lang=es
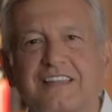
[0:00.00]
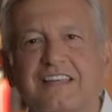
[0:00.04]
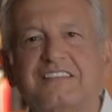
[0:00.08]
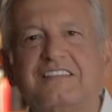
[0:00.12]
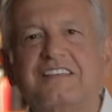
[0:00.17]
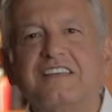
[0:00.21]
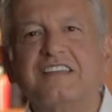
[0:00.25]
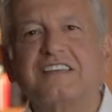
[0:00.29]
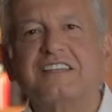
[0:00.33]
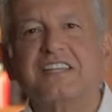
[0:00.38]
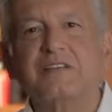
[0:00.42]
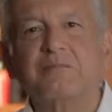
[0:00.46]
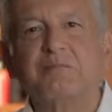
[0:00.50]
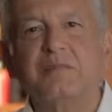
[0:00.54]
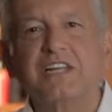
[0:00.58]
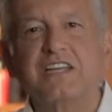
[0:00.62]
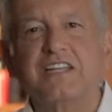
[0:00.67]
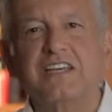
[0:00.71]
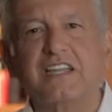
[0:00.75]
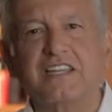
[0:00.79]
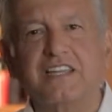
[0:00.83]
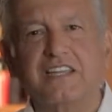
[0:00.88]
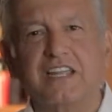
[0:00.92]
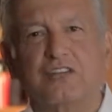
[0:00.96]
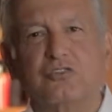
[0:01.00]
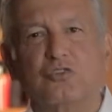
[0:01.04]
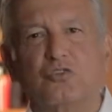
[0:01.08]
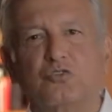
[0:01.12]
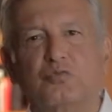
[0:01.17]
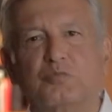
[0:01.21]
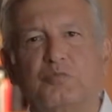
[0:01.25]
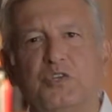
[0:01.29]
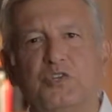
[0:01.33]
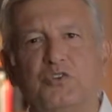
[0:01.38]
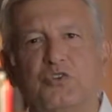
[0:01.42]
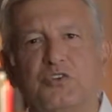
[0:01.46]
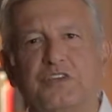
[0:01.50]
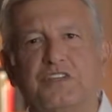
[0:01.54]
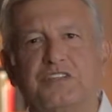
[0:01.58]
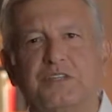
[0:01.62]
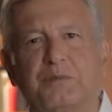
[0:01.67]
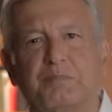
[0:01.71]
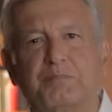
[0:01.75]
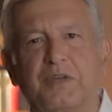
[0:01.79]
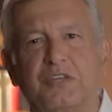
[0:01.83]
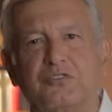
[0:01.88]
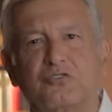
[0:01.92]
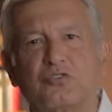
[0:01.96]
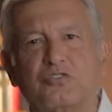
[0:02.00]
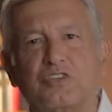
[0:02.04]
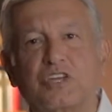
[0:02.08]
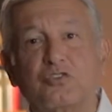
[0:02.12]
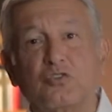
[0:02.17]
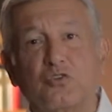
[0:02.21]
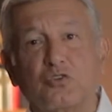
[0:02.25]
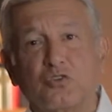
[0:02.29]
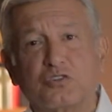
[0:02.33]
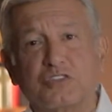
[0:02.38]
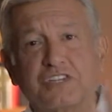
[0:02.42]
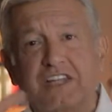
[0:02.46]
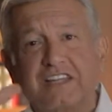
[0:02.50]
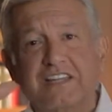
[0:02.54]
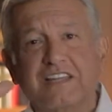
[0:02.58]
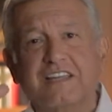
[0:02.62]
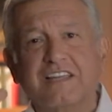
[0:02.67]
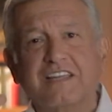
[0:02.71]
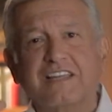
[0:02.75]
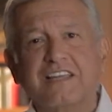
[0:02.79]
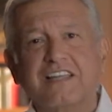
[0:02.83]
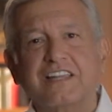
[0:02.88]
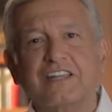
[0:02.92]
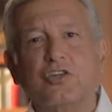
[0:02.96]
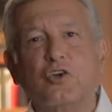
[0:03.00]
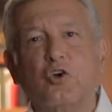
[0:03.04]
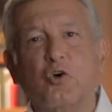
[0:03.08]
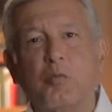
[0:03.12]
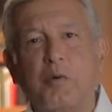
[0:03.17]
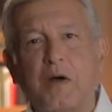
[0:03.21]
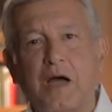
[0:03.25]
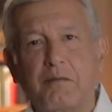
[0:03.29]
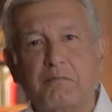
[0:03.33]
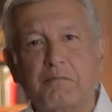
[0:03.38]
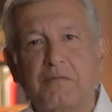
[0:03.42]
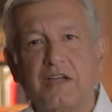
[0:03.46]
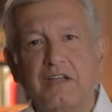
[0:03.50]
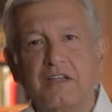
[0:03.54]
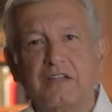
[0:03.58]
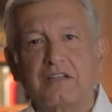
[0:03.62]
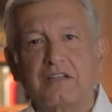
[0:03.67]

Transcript: 7.500 millones de pesos que no lo tiene ni Obama